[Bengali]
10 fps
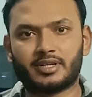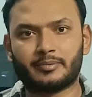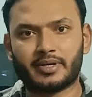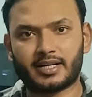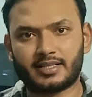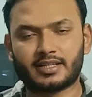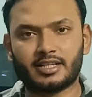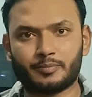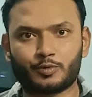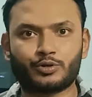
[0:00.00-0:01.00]
মানে বাইরে থেকে
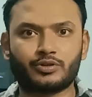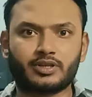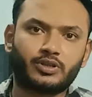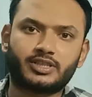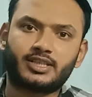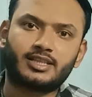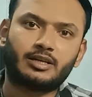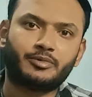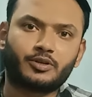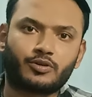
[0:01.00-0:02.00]
ইম্পোর্ট করে ওদের সাথে
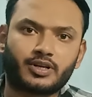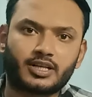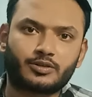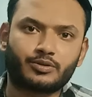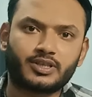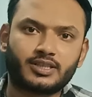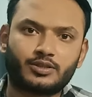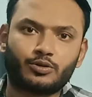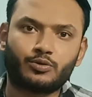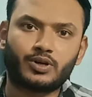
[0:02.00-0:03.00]
আমি কন্ট্যাক্ট করি
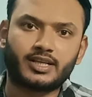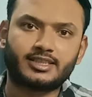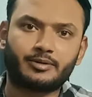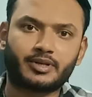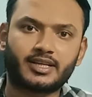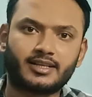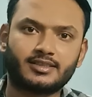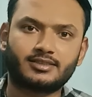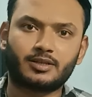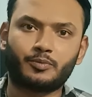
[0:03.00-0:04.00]
তো ওরা যে আমাকে
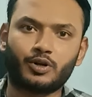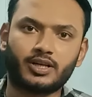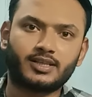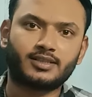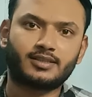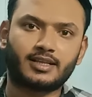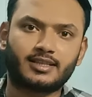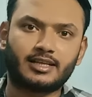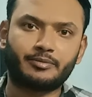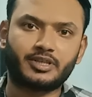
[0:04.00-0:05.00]
রেঞ্জটা বলে
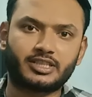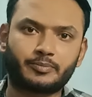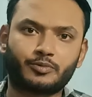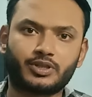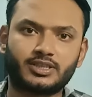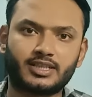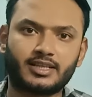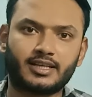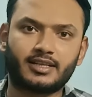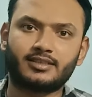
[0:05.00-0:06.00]
তাতে আমি হিসাব করি যে
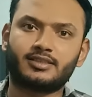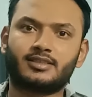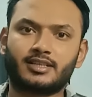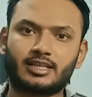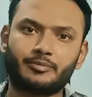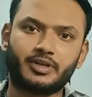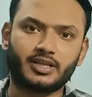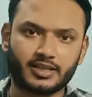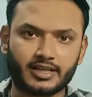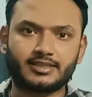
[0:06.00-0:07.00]
এই রেঞ্জের থেকে আমি
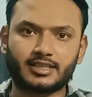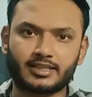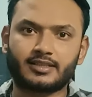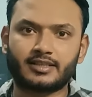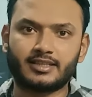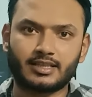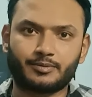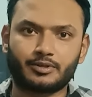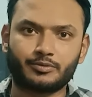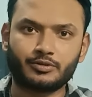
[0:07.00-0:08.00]
ইন্ডিয়ায় যাই কিনতে
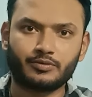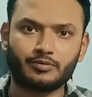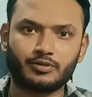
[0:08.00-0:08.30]
পারবো